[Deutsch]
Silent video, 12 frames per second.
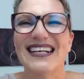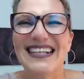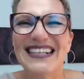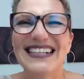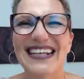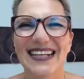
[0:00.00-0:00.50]

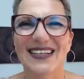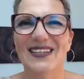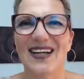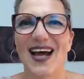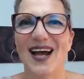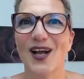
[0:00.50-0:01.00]
jeden
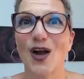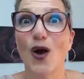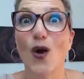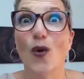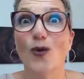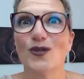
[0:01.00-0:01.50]
Tag
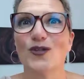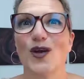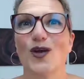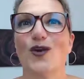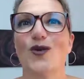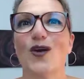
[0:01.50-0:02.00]
unser
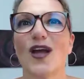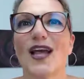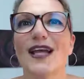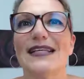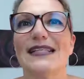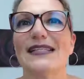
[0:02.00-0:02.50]
Glück
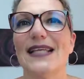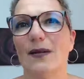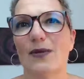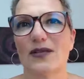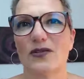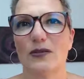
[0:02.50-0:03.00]

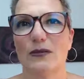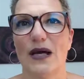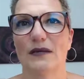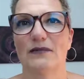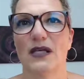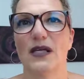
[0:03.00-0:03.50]
selber zu
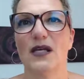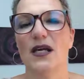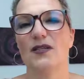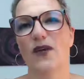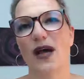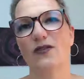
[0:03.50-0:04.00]
machen.
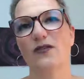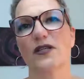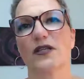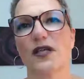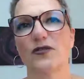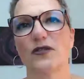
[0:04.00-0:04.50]
Jetzt fragst du dich
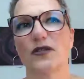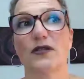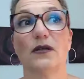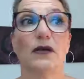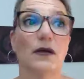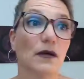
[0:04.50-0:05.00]
natürlich,
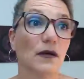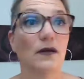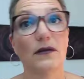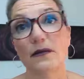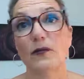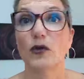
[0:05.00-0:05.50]

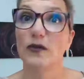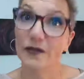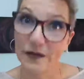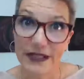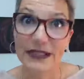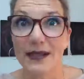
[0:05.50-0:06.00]
und
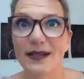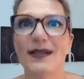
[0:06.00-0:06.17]
wie?